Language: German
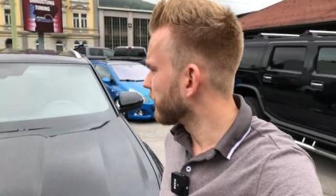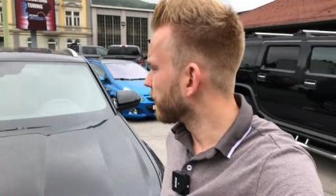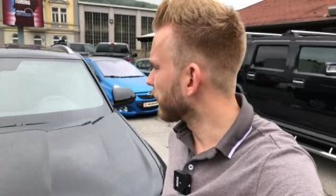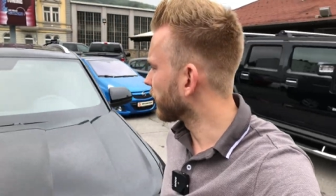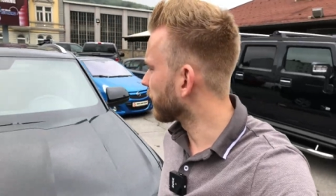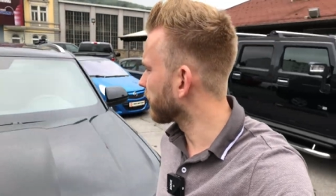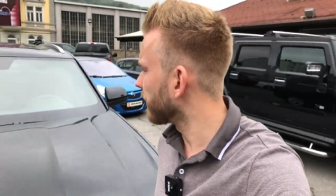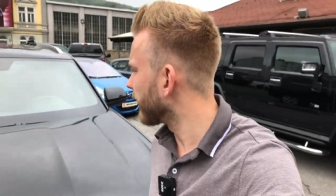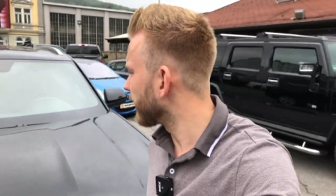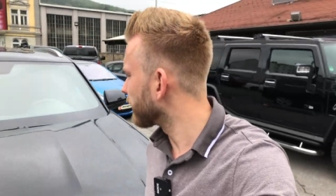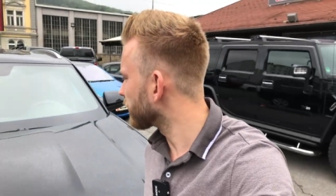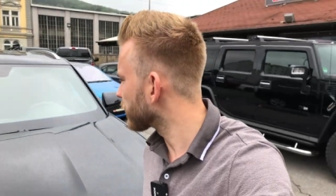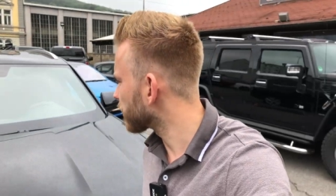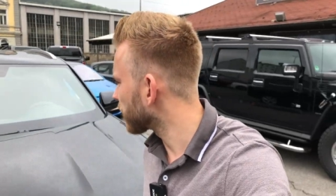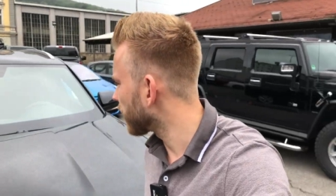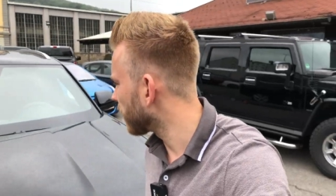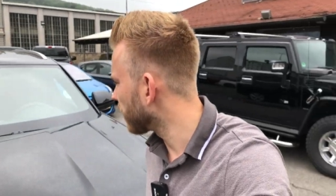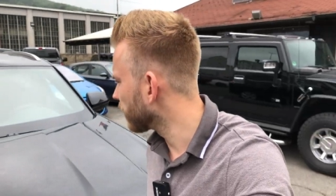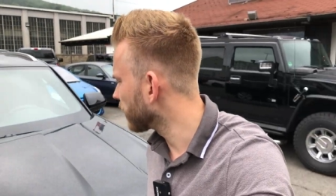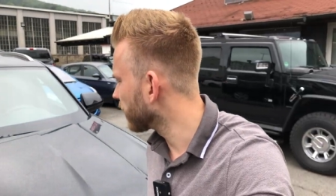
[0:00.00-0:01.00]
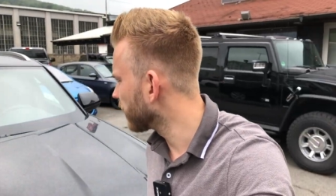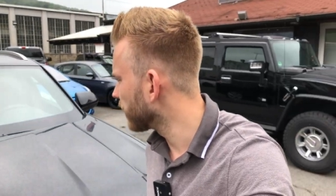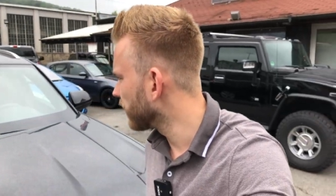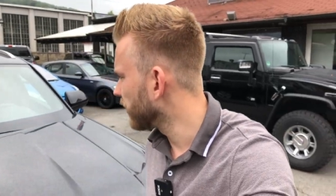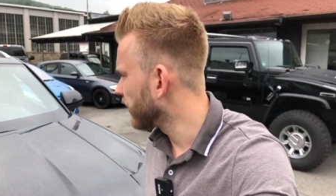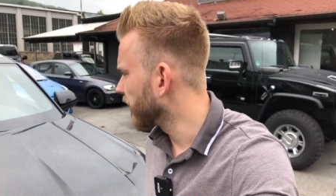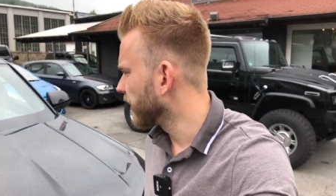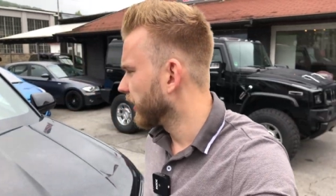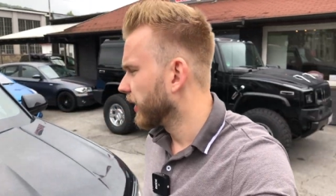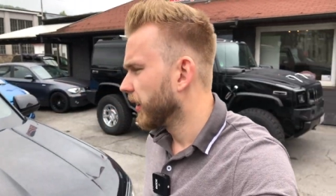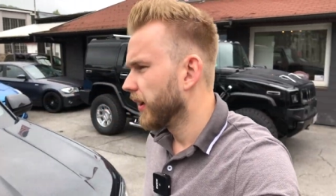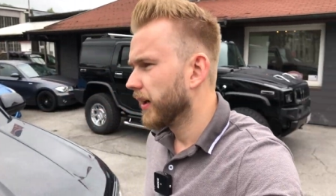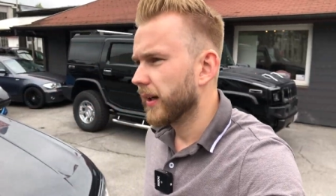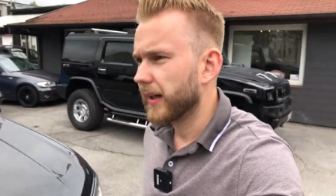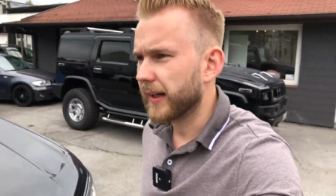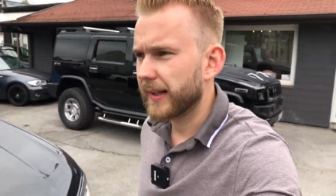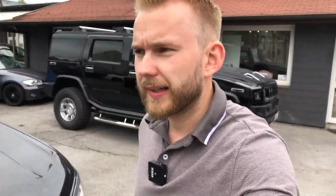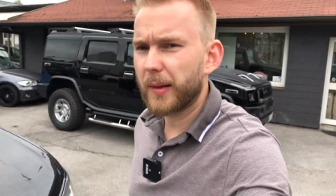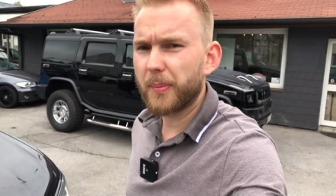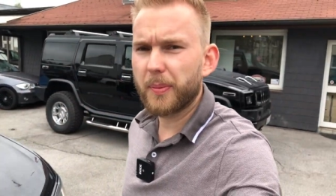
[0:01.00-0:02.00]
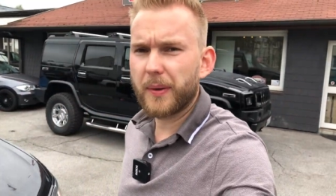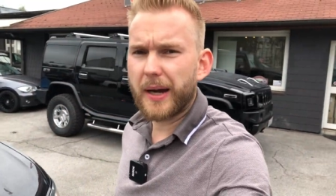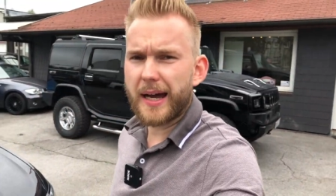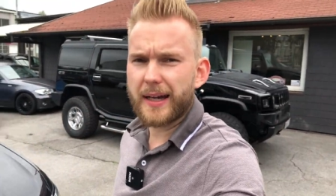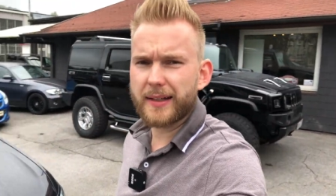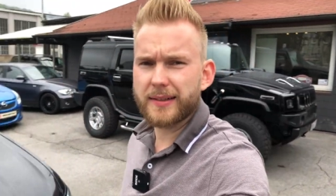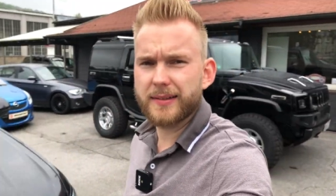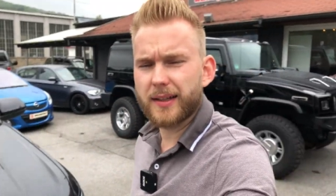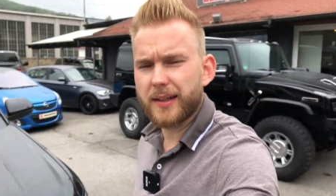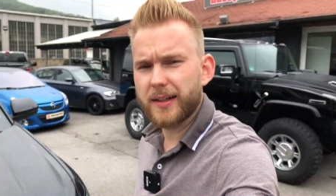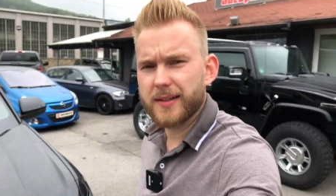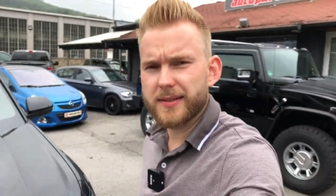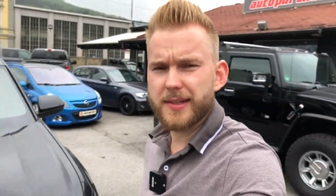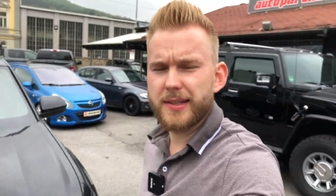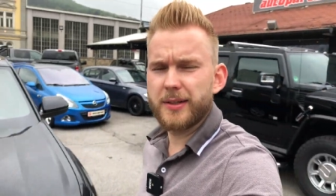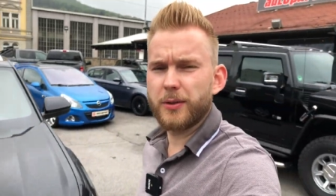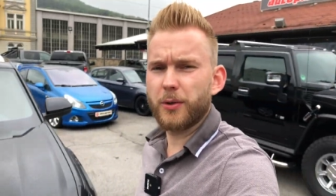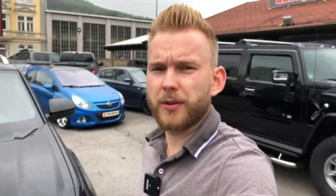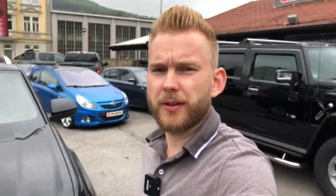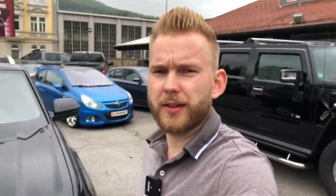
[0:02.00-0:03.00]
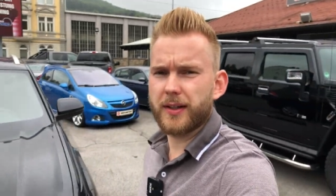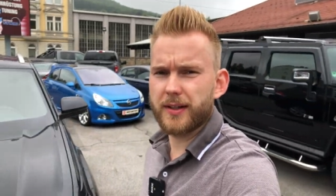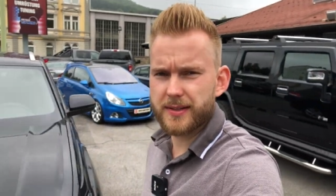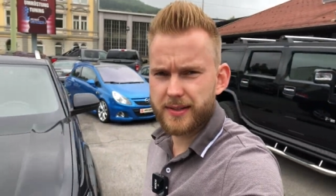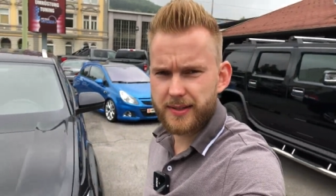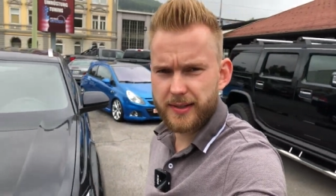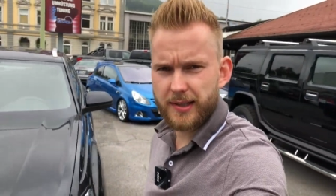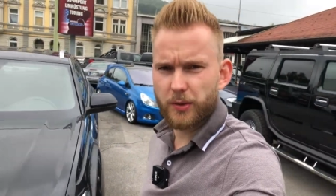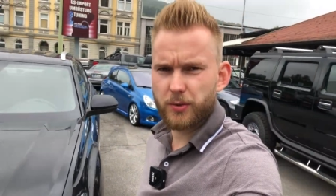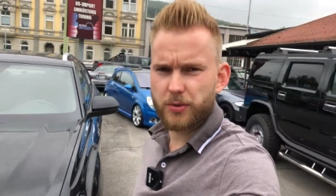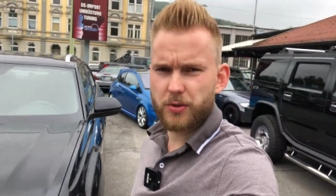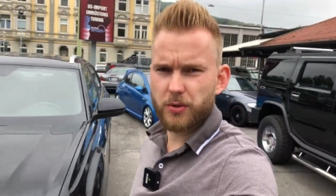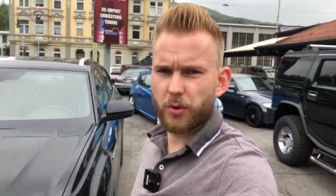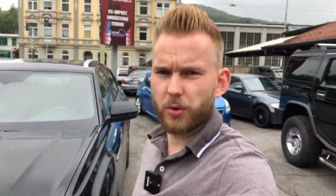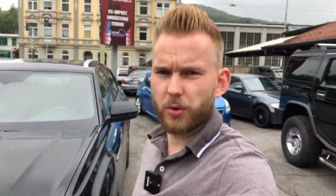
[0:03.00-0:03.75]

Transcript: müssen wir eben schauen, knappe 38.000, 39.000